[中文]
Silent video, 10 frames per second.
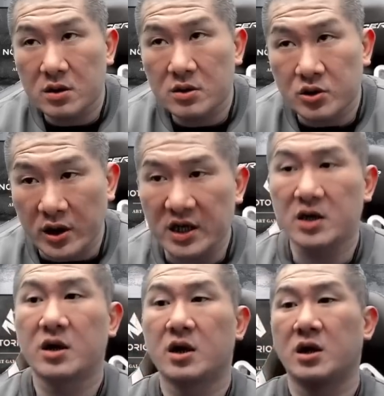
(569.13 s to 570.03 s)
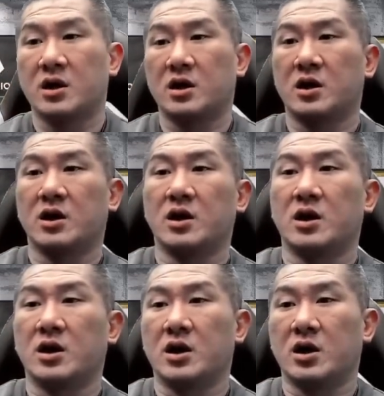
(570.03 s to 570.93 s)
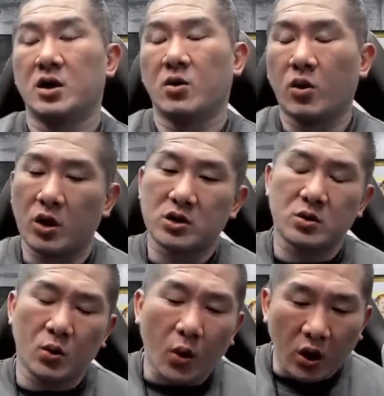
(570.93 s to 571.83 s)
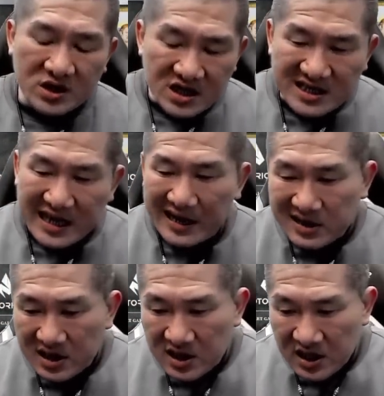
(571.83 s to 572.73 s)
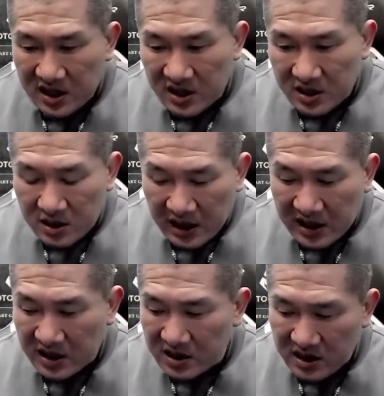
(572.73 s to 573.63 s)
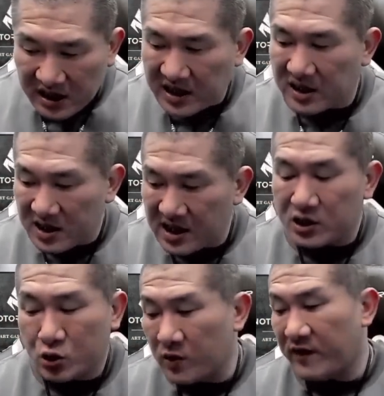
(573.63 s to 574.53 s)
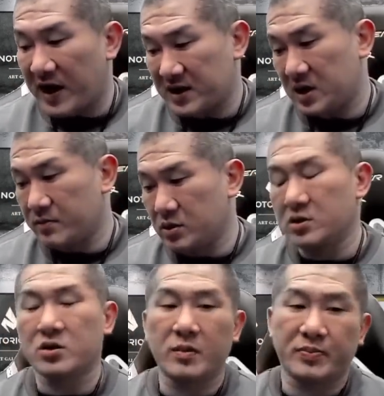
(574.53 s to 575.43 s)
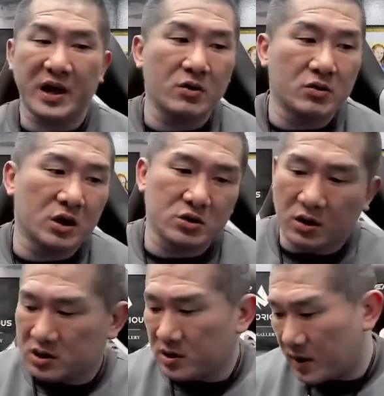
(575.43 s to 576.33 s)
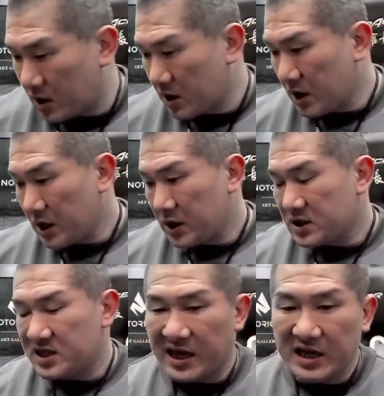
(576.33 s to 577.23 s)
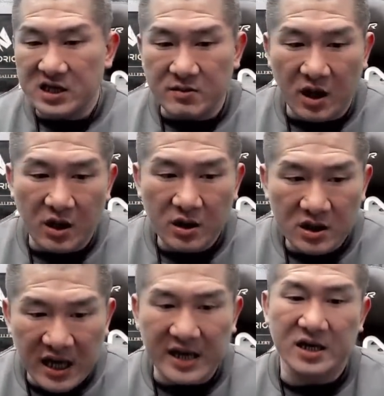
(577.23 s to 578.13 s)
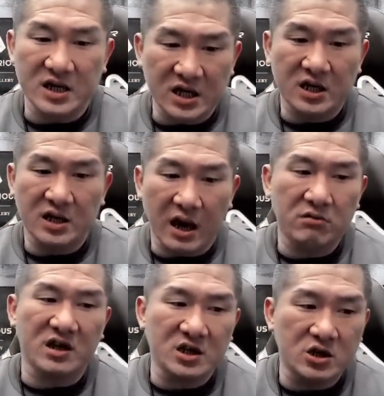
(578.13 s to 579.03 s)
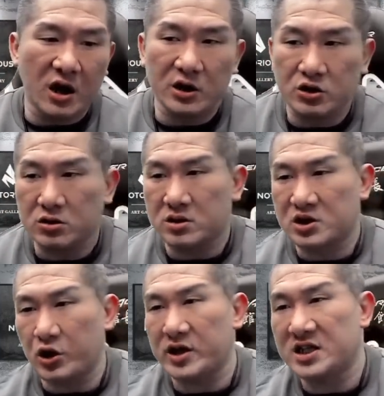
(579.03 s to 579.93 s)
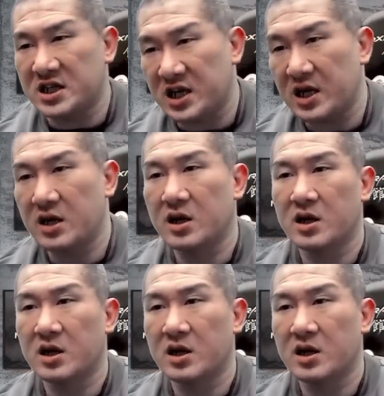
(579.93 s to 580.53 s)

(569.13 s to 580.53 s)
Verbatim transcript: 所以，我我是这样的一个一个一个一个出发点，不是说不要误会，说哦什么谁什么 take 你，然后你就要去捐钱。